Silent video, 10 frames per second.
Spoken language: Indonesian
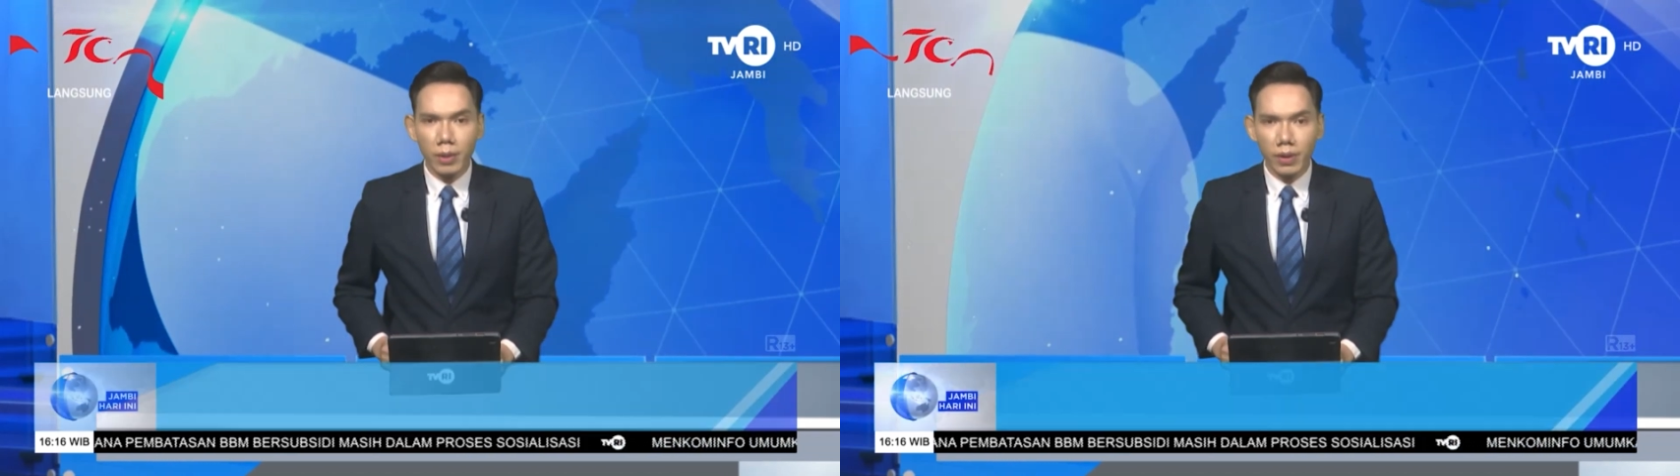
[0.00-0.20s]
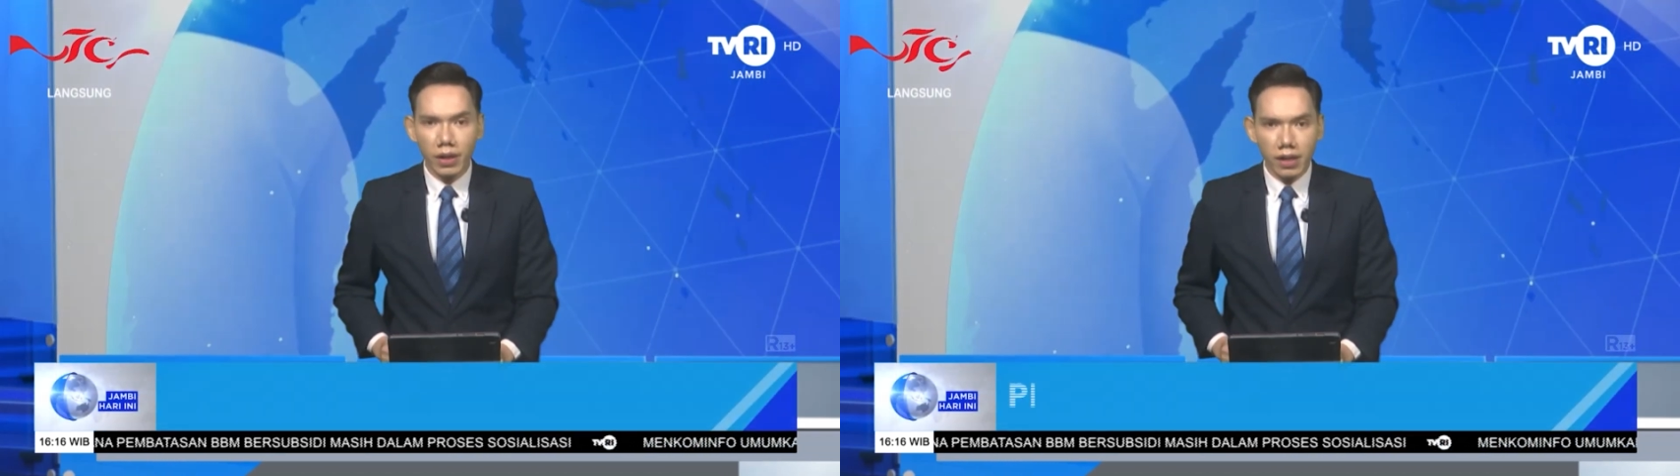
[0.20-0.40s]

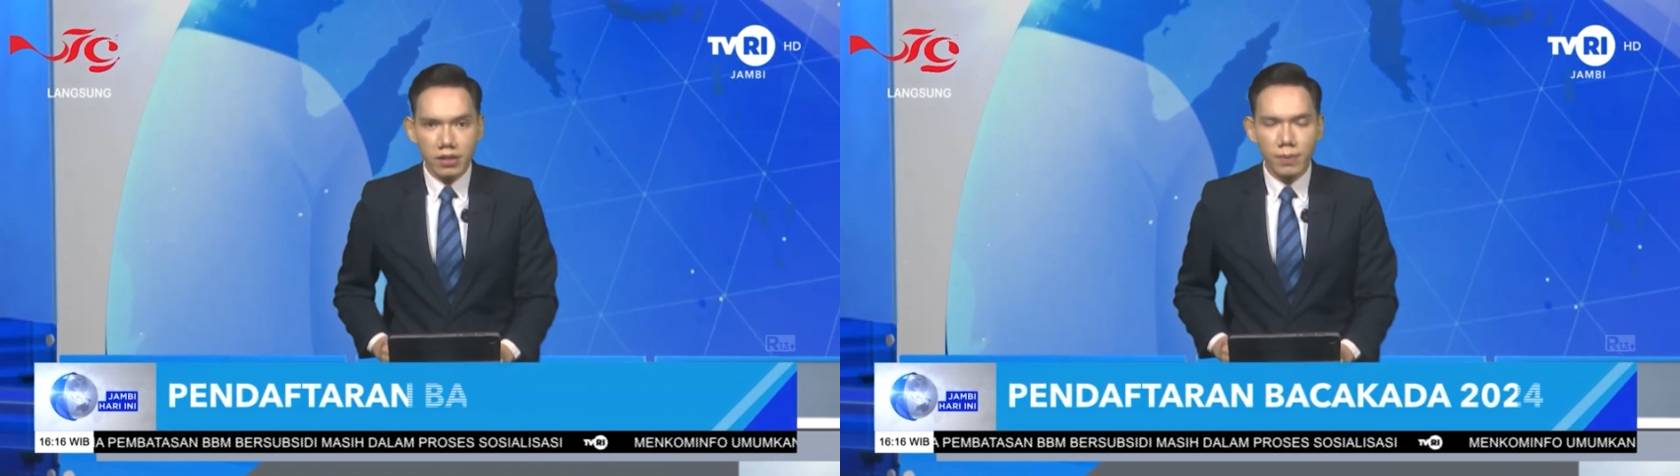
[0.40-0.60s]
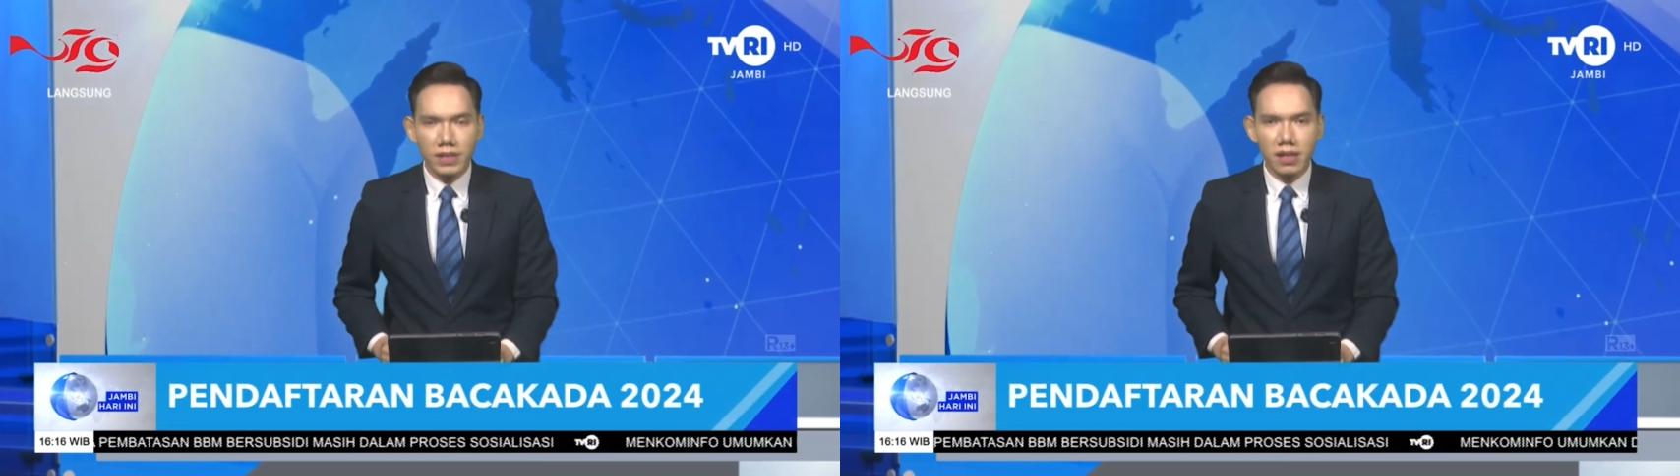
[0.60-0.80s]
berkas
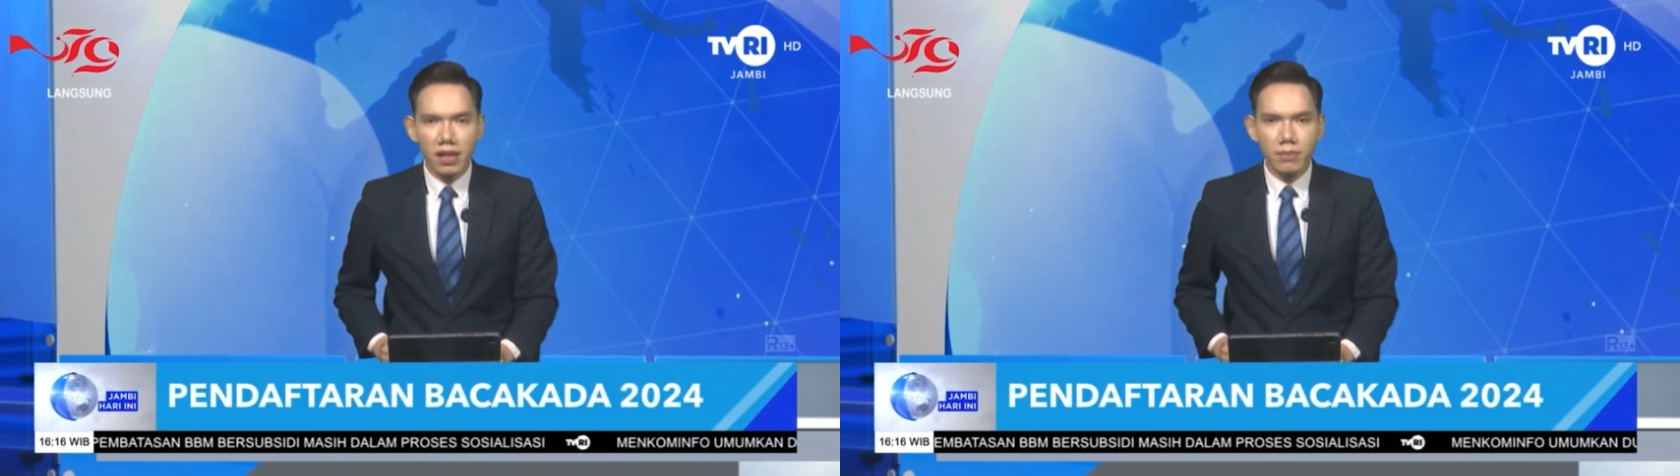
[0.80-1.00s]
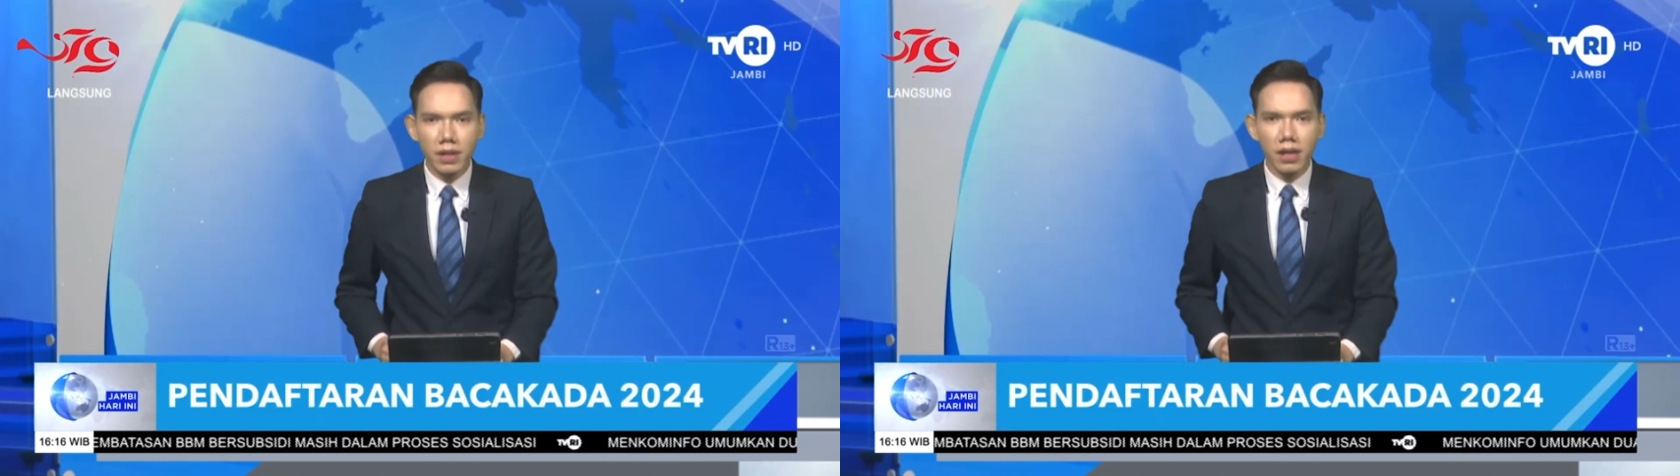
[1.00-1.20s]

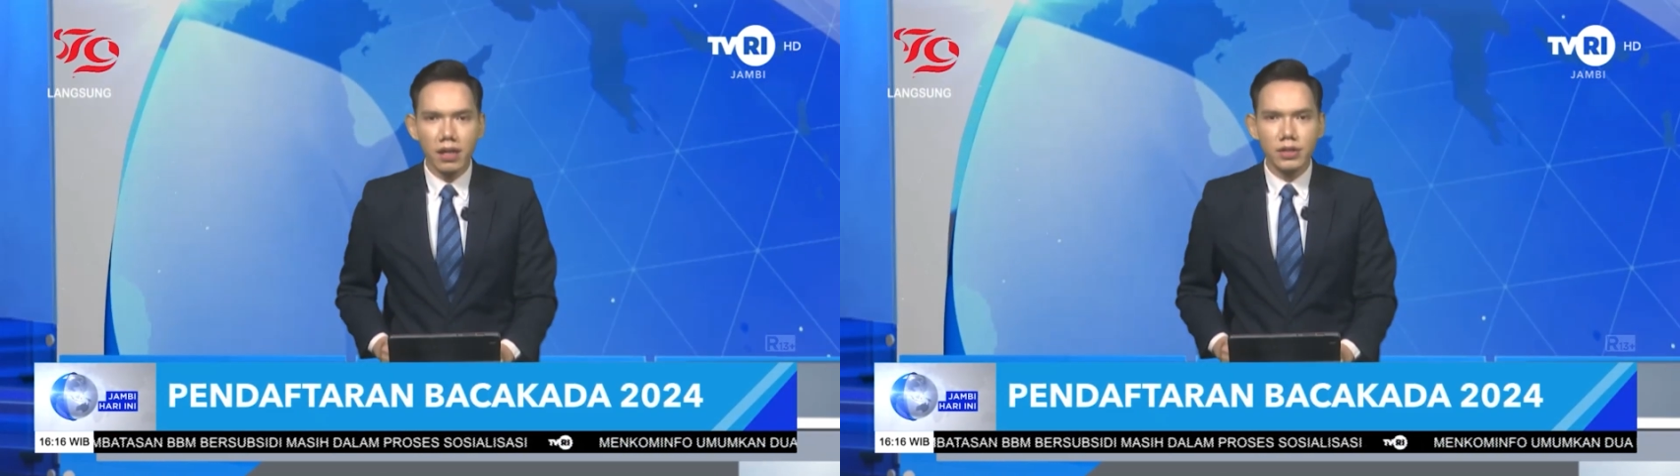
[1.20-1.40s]
pasangan bakal